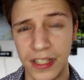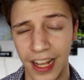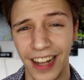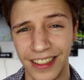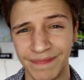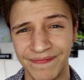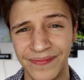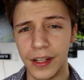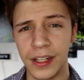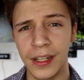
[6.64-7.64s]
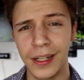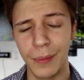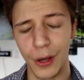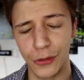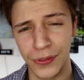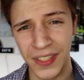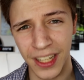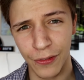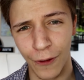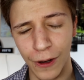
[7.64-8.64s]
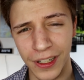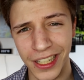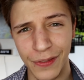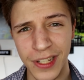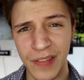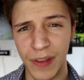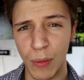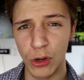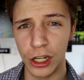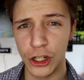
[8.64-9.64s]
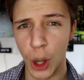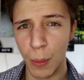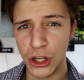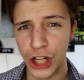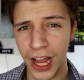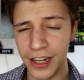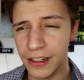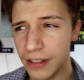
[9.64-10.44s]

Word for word: was sagen. Die, die mir auf Twitter folgen, die wissen vermutlich schon Bescheid.